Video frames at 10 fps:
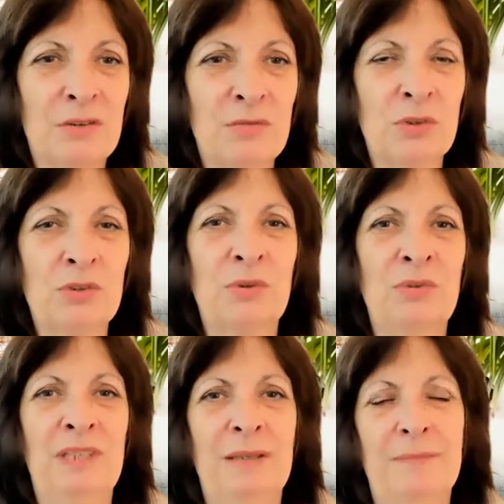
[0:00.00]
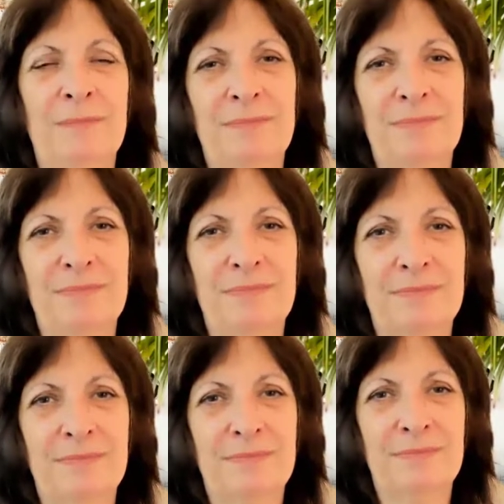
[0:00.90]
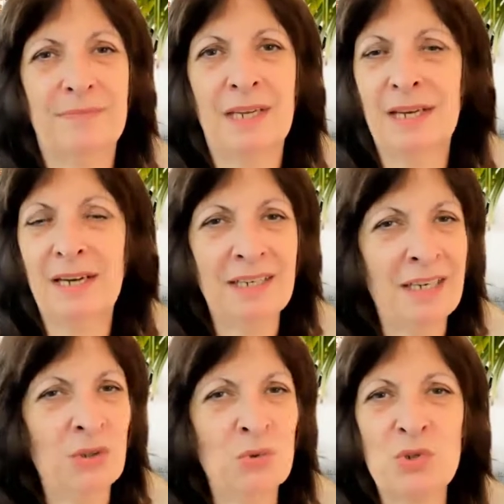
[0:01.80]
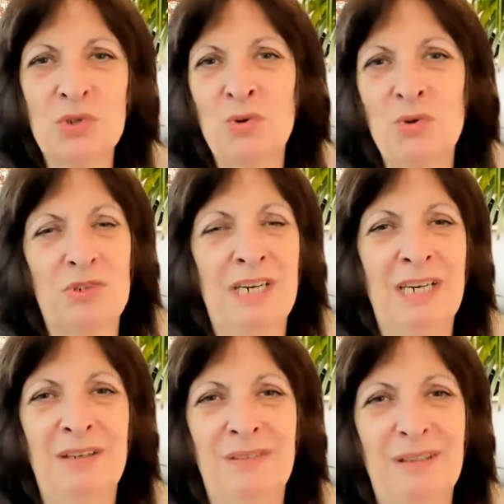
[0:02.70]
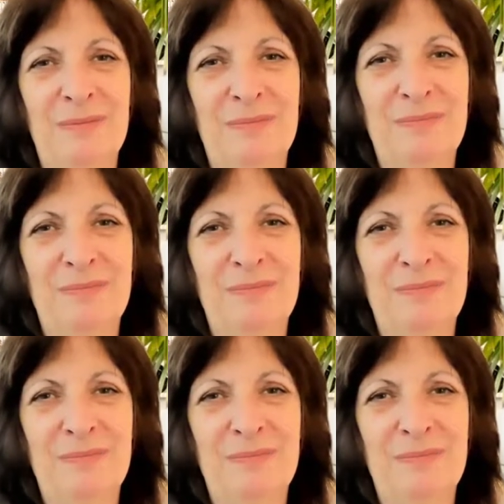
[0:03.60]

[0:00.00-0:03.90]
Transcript: votre vie rien ne change à la vie.